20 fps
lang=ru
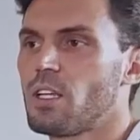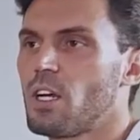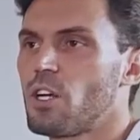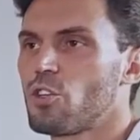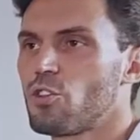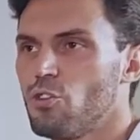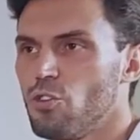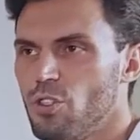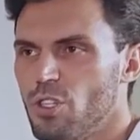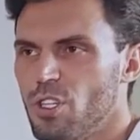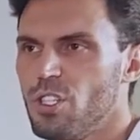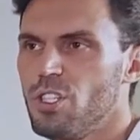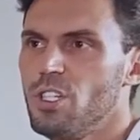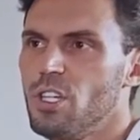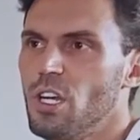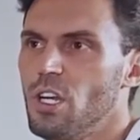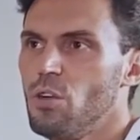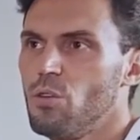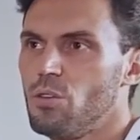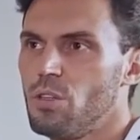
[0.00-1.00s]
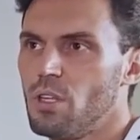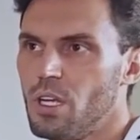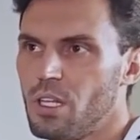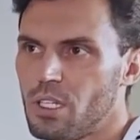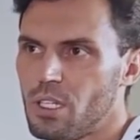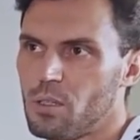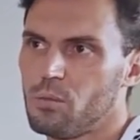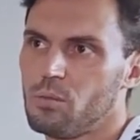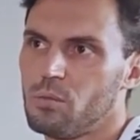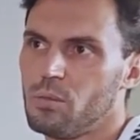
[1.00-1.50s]
каждую неделю, да,
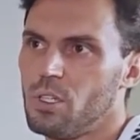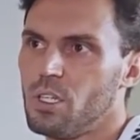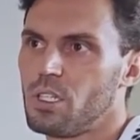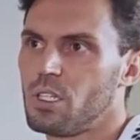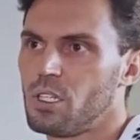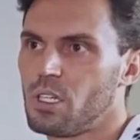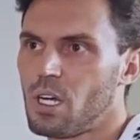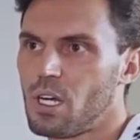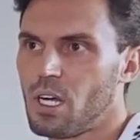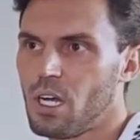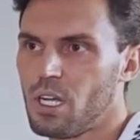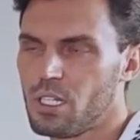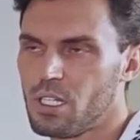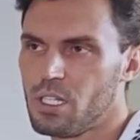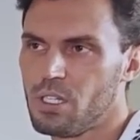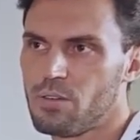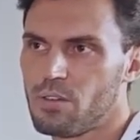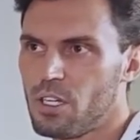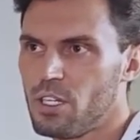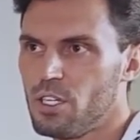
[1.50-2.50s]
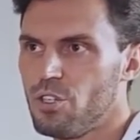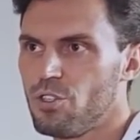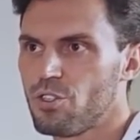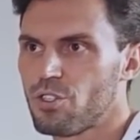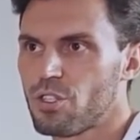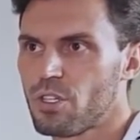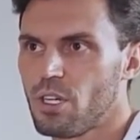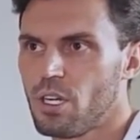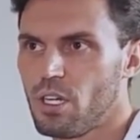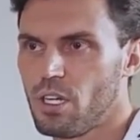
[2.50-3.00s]
там, это какая-то
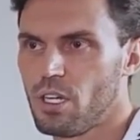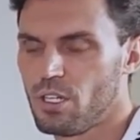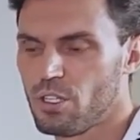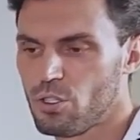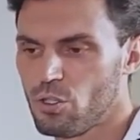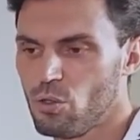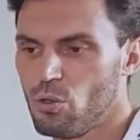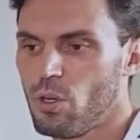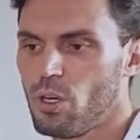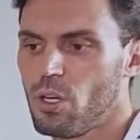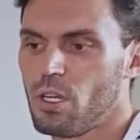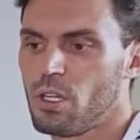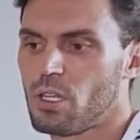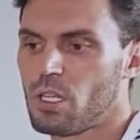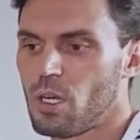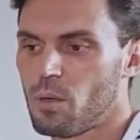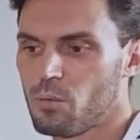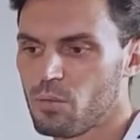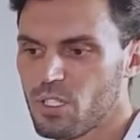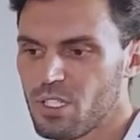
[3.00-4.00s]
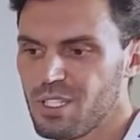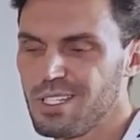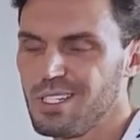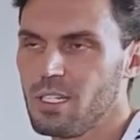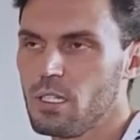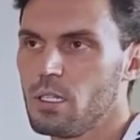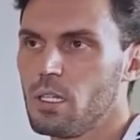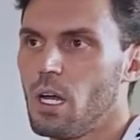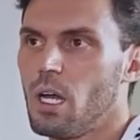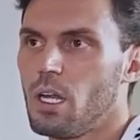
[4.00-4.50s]
невротическая история, там,
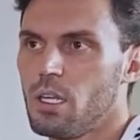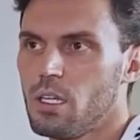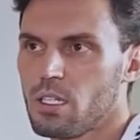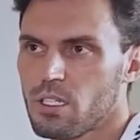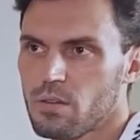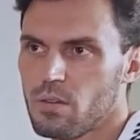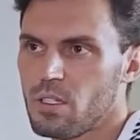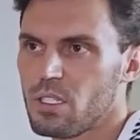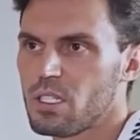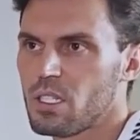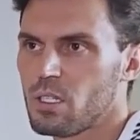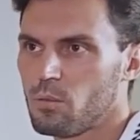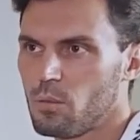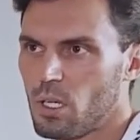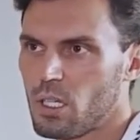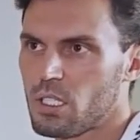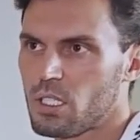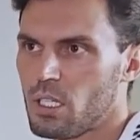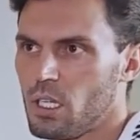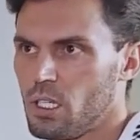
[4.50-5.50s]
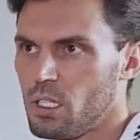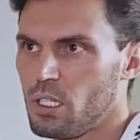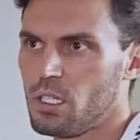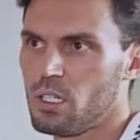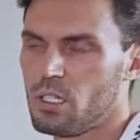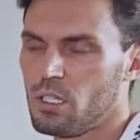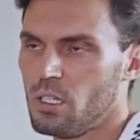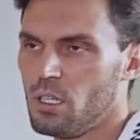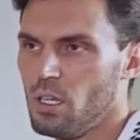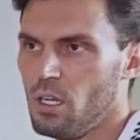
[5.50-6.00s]
заедание своей
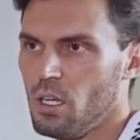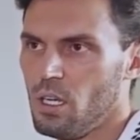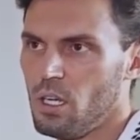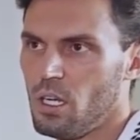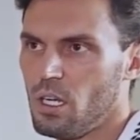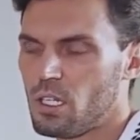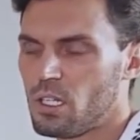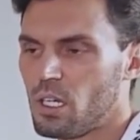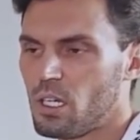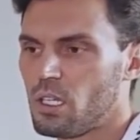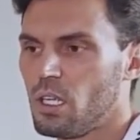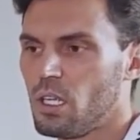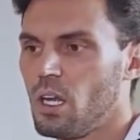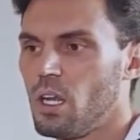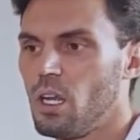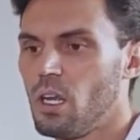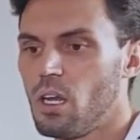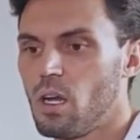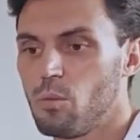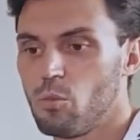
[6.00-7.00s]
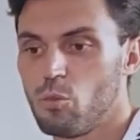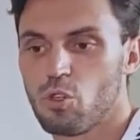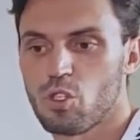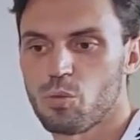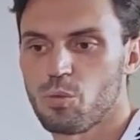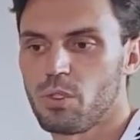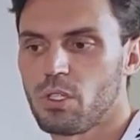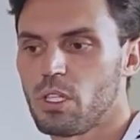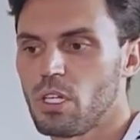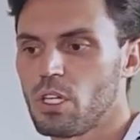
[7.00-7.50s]
самооценки и так далее. А может
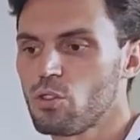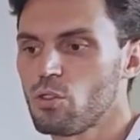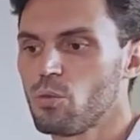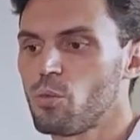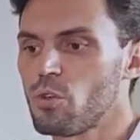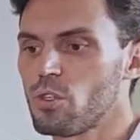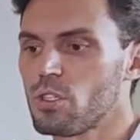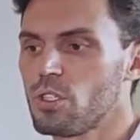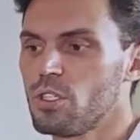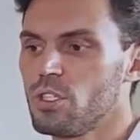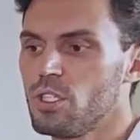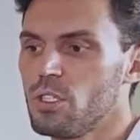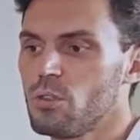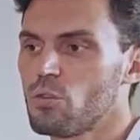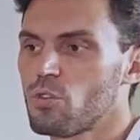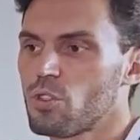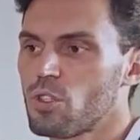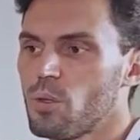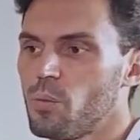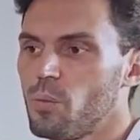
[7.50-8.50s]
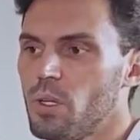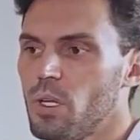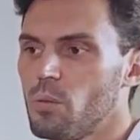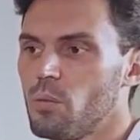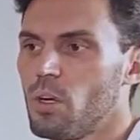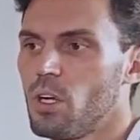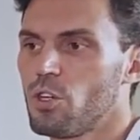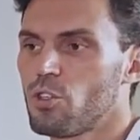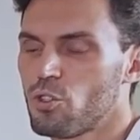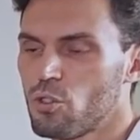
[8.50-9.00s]
быть так, что просто девушка
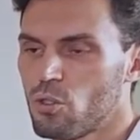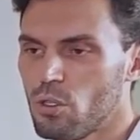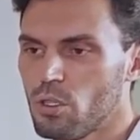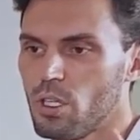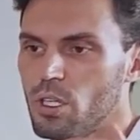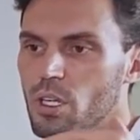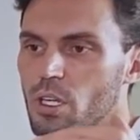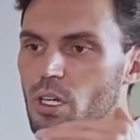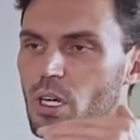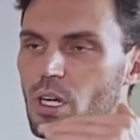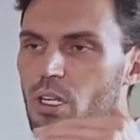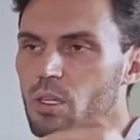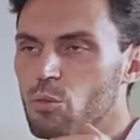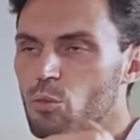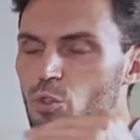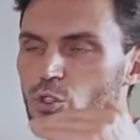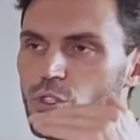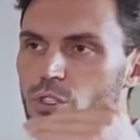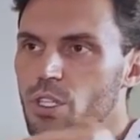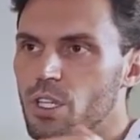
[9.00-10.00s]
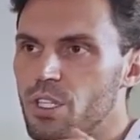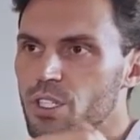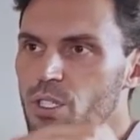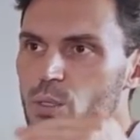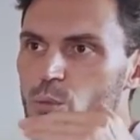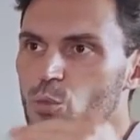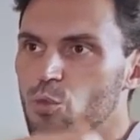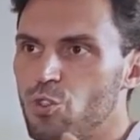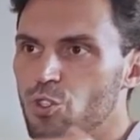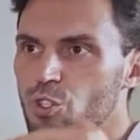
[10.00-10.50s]
понимает, что она никак не может найти
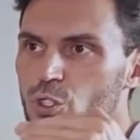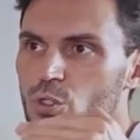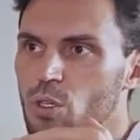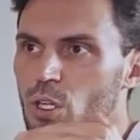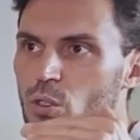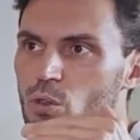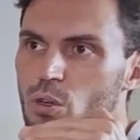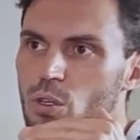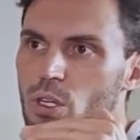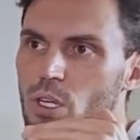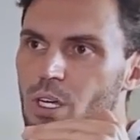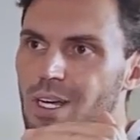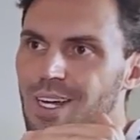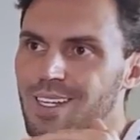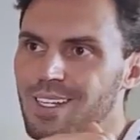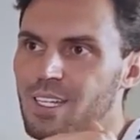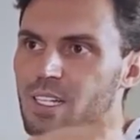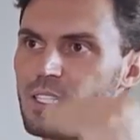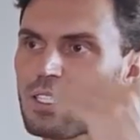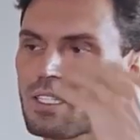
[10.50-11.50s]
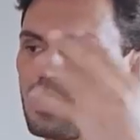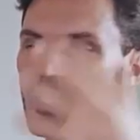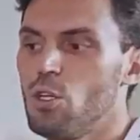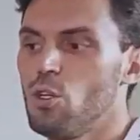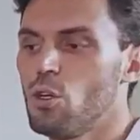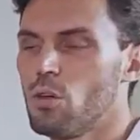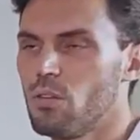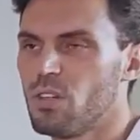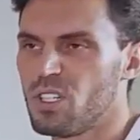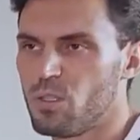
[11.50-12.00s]
мужчину, который наконец-то
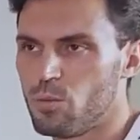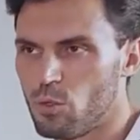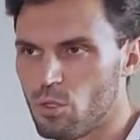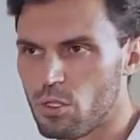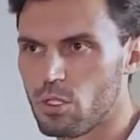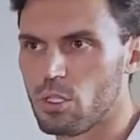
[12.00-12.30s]
ее возьмет